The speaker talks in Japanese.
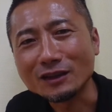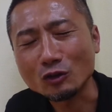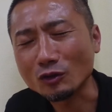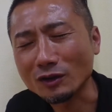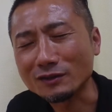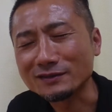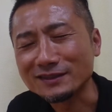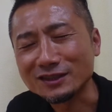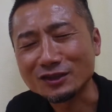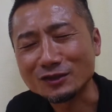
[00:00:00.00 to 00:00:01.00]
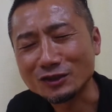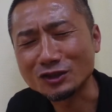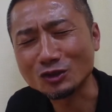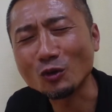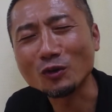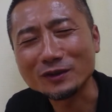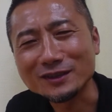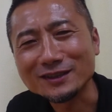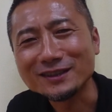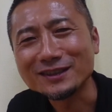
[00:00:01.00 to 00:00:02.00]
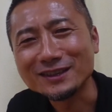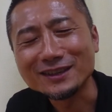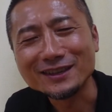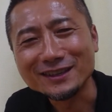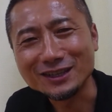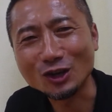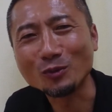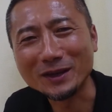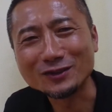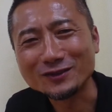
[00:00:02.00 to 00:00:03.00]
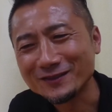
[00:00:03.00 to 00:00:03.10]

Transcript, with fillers: うん、あとは一生広める